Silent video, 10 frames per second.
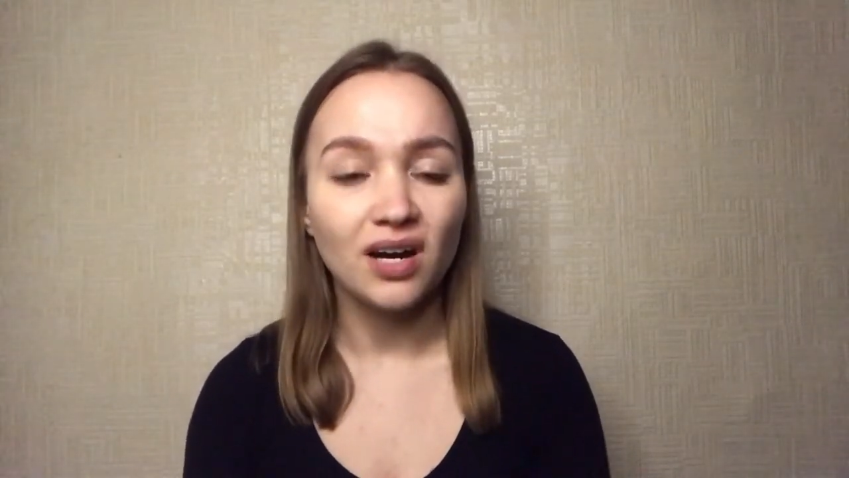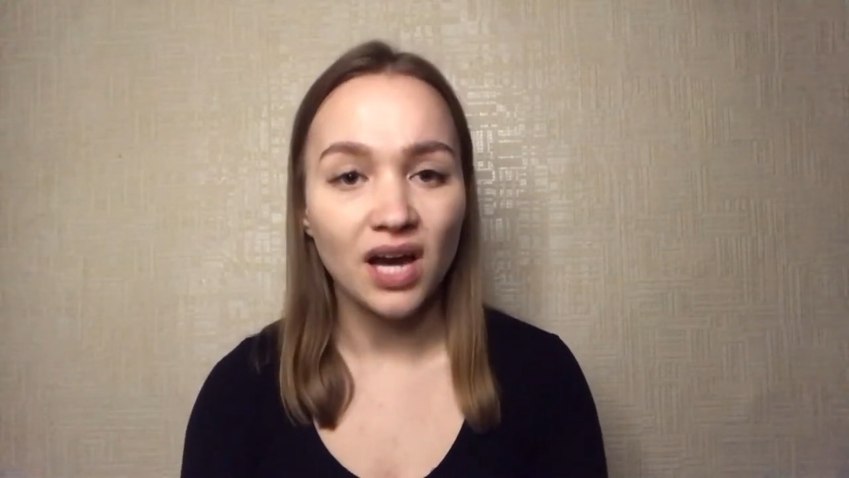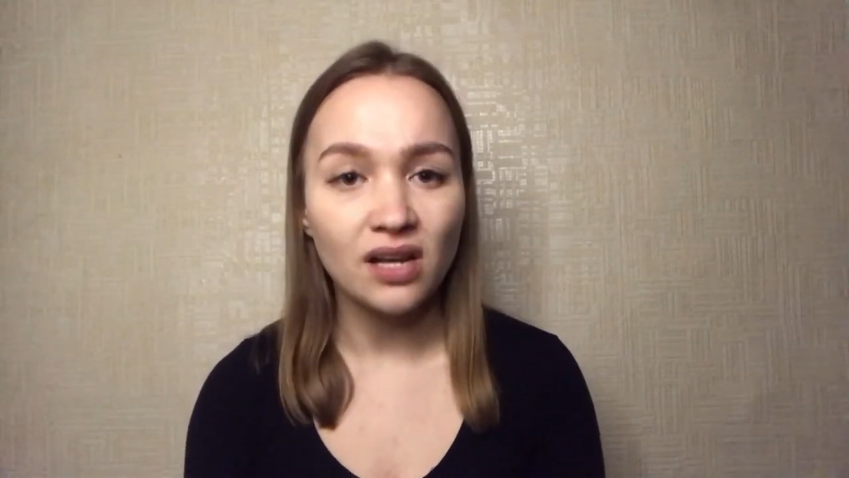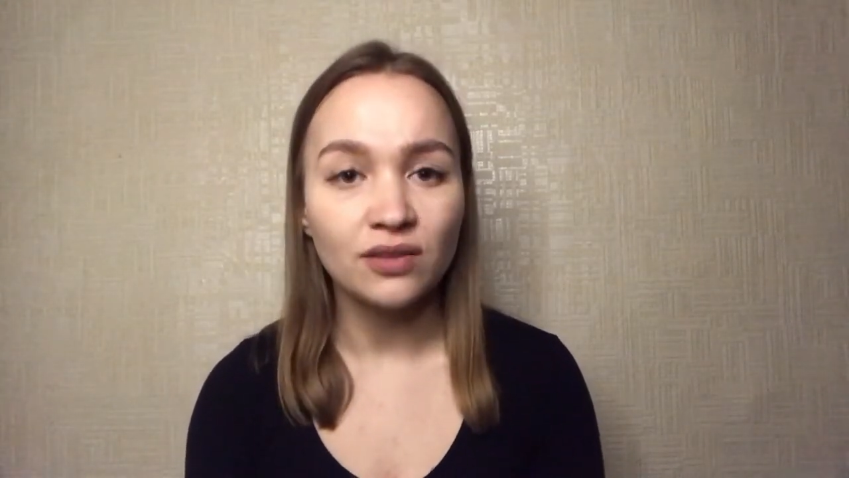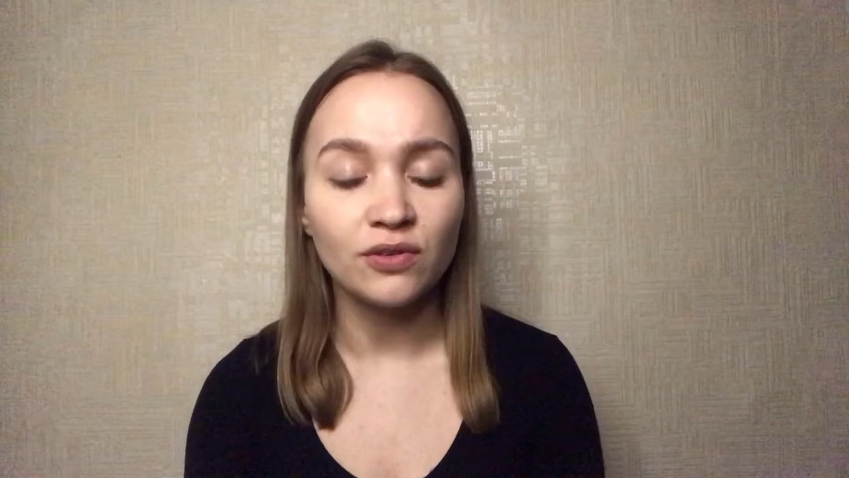
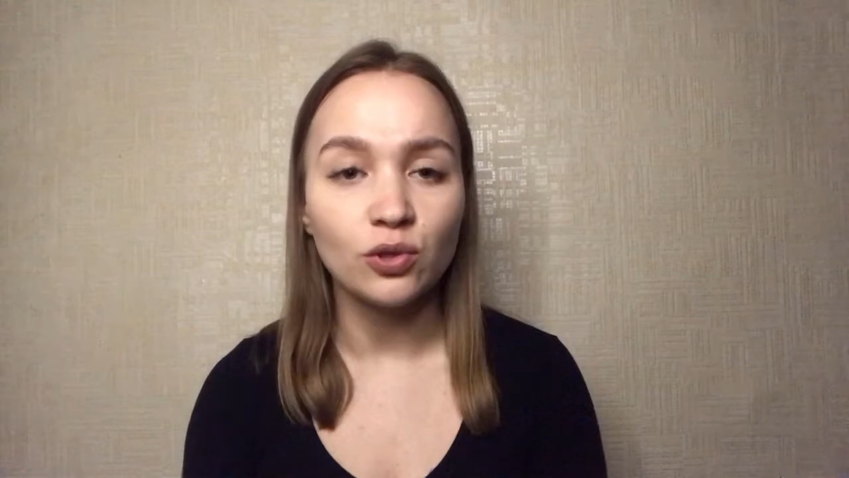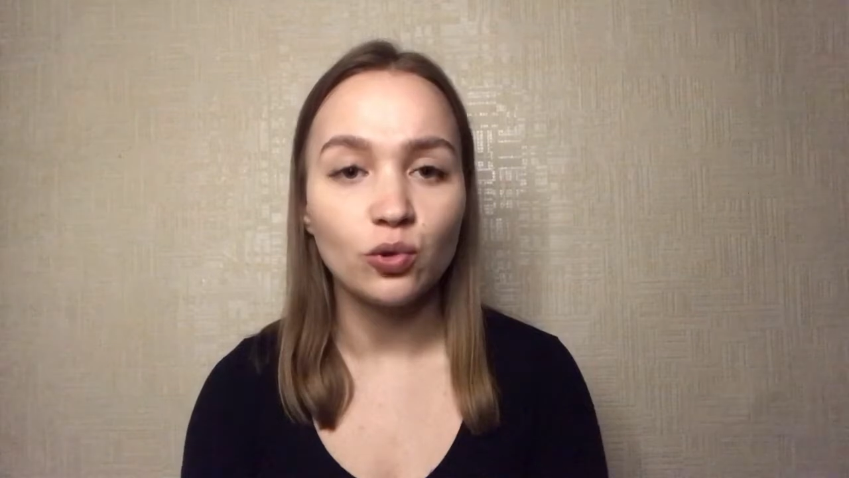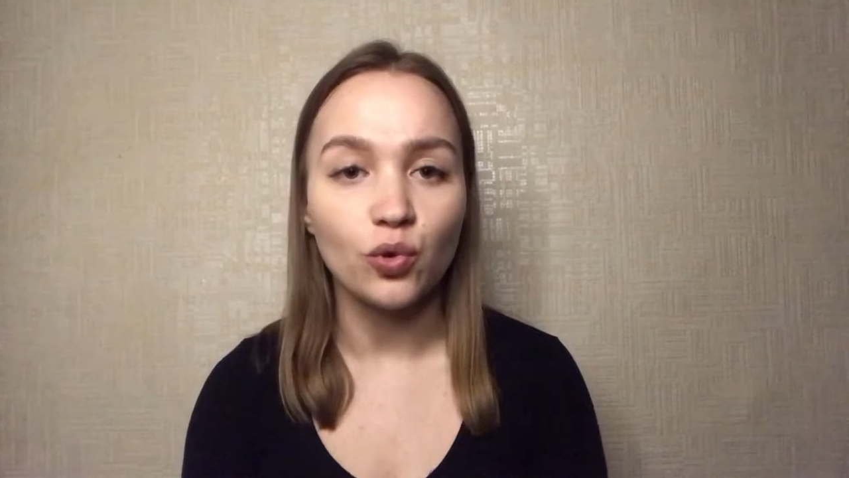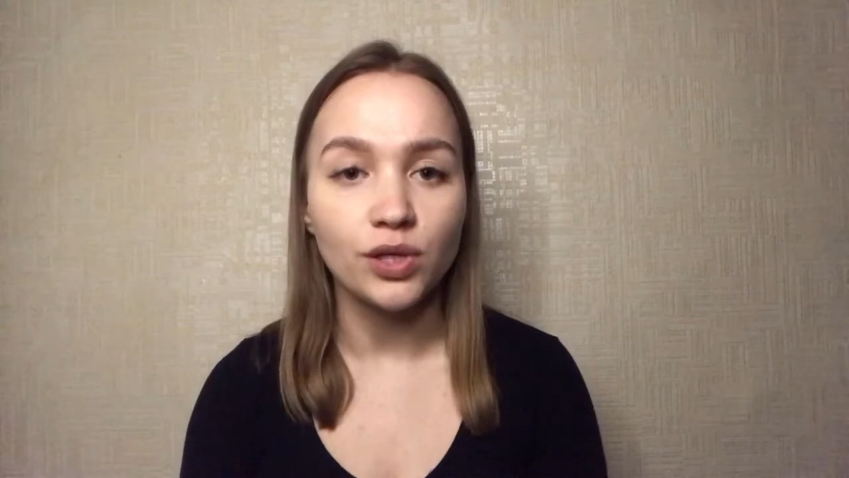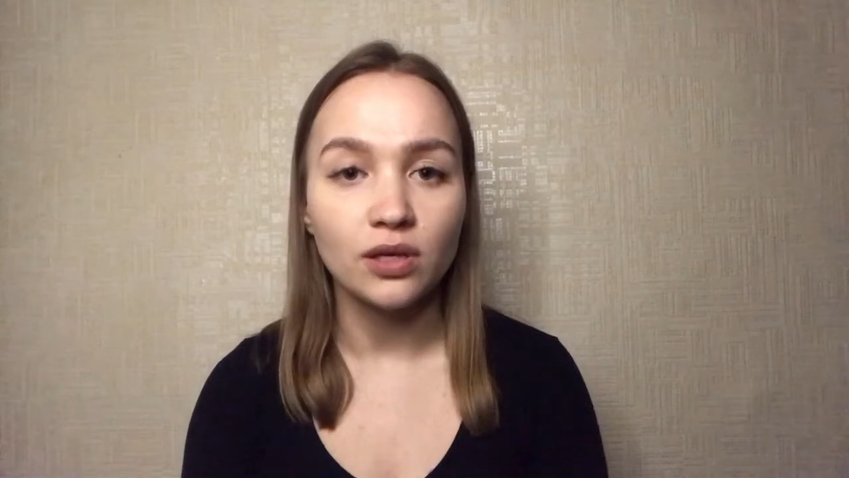Карл
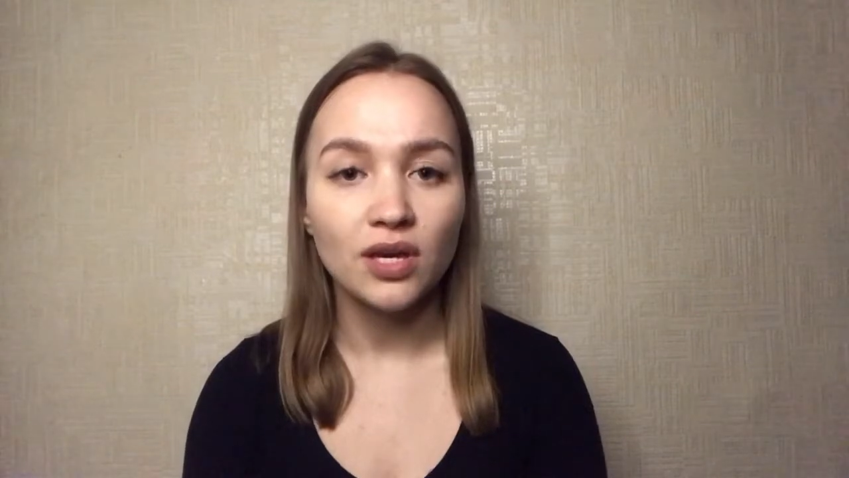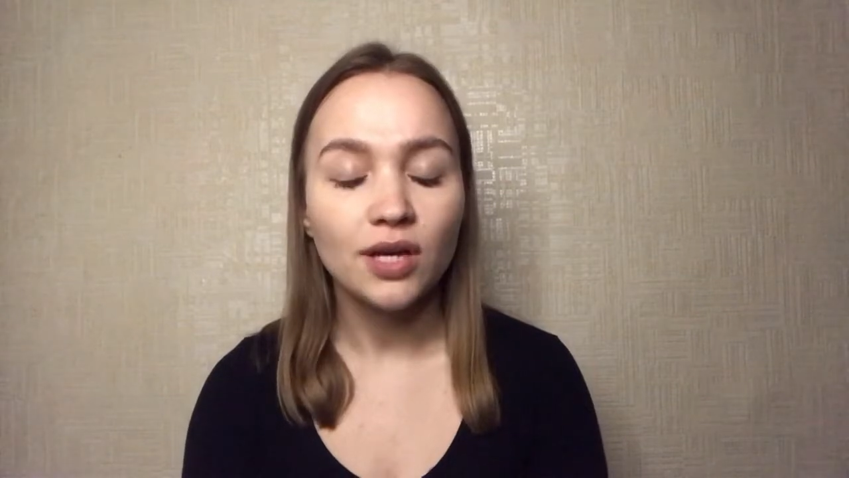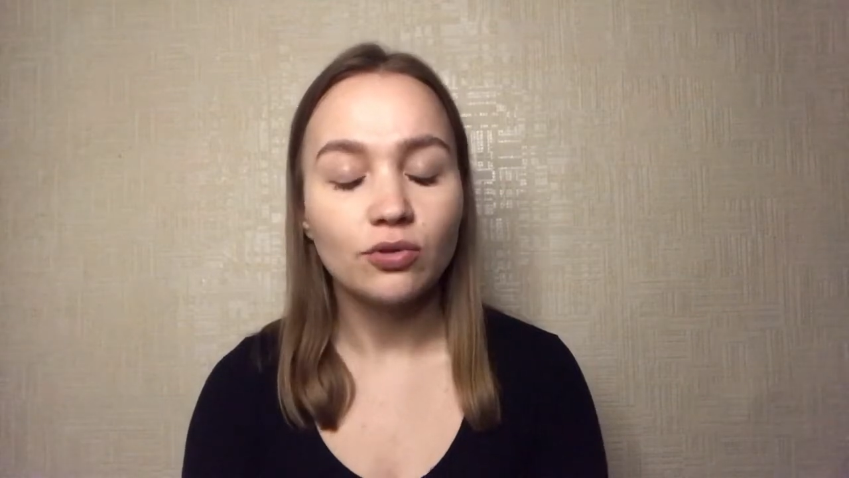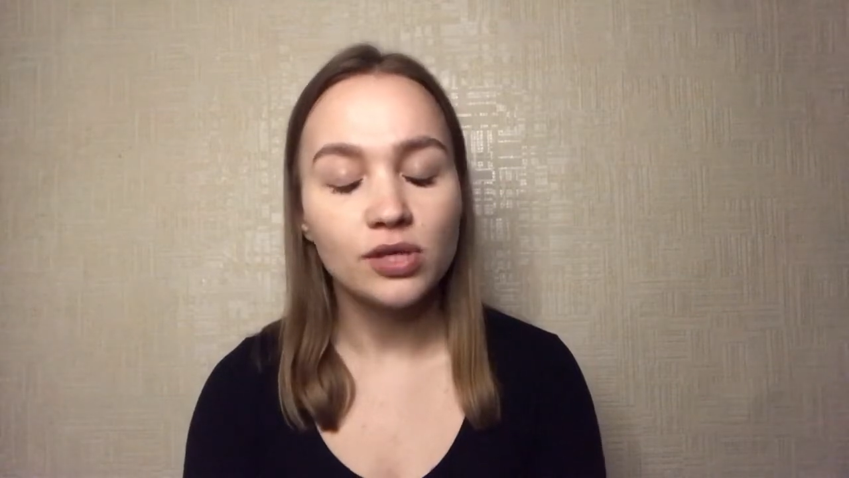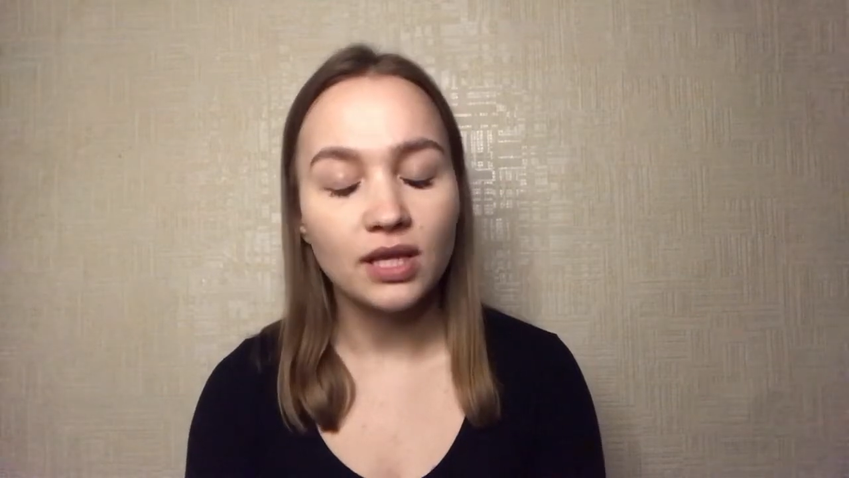двинул кони,
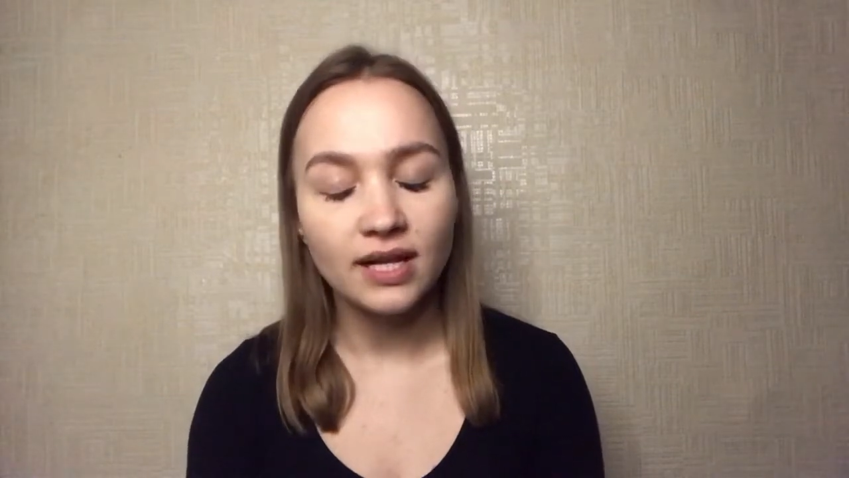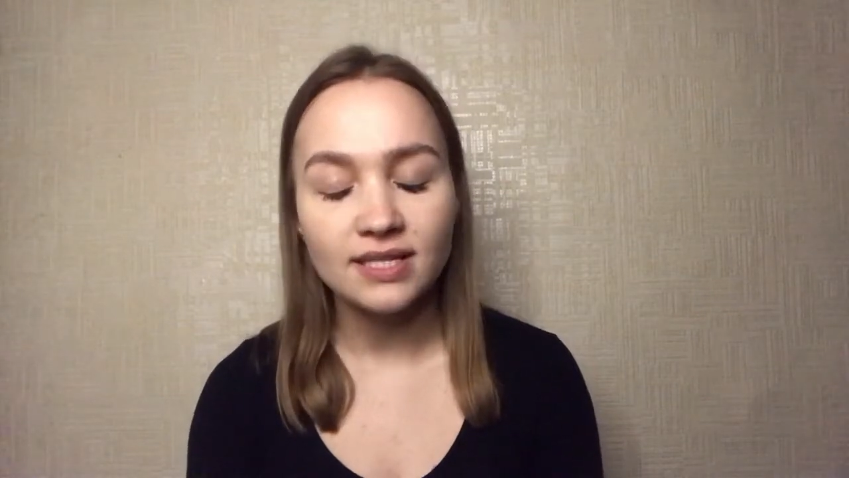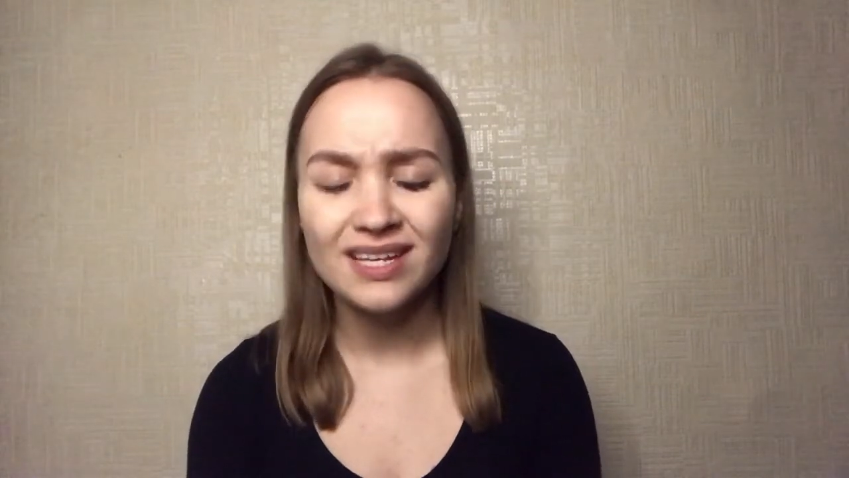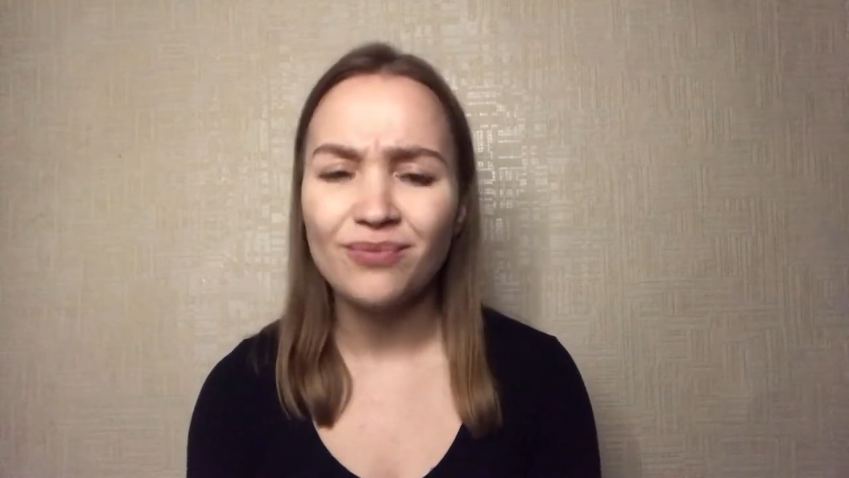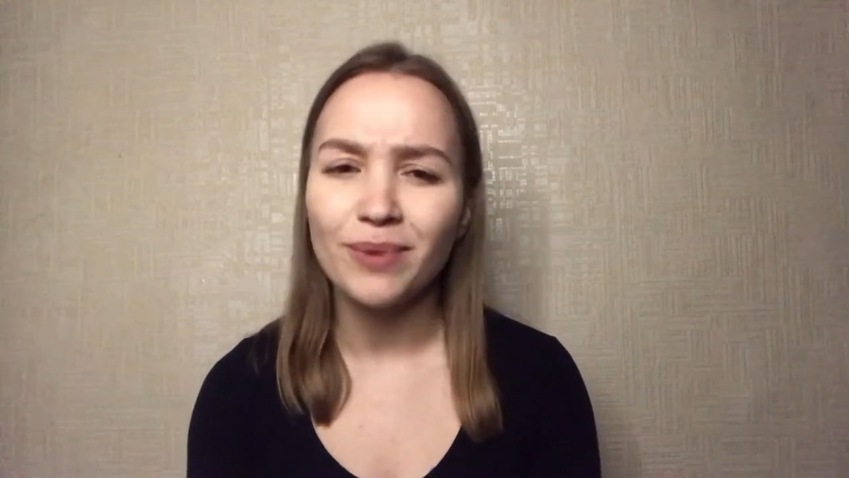но не до конца